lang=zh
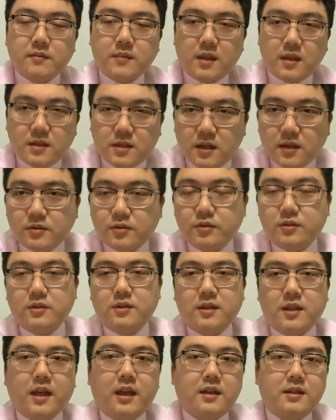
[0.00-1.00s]
这就是
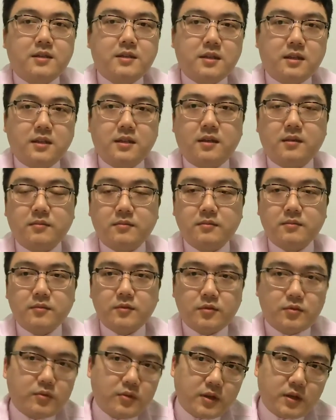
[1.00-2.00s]
典型的
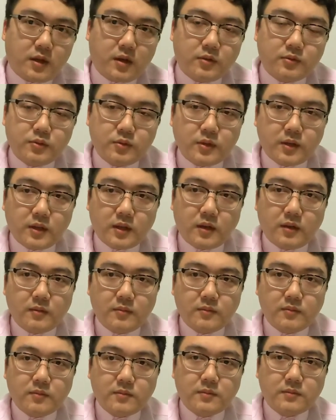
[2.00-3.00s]
说一套做一套。
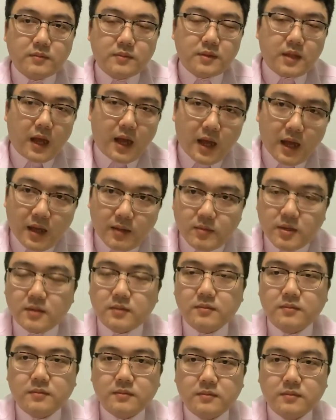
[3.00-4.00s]
他们
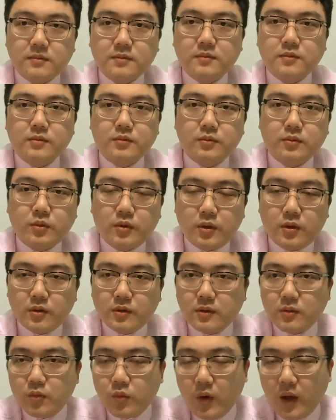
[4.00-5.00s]
对
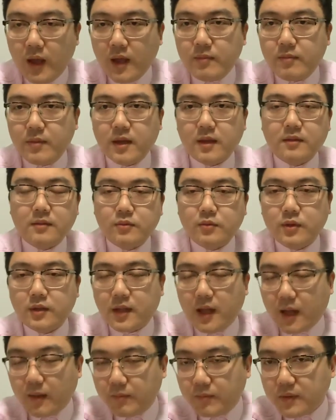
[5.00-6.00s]
外面对
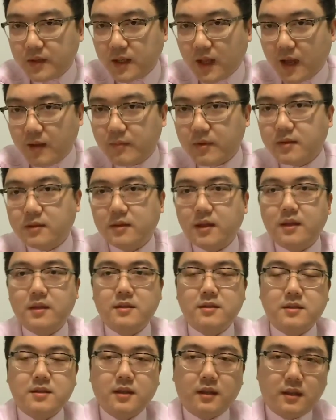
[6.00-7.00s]
他比他们等
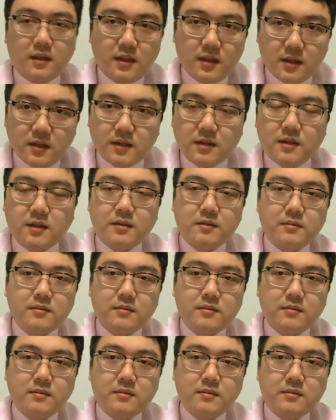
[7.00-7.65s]
级低的人，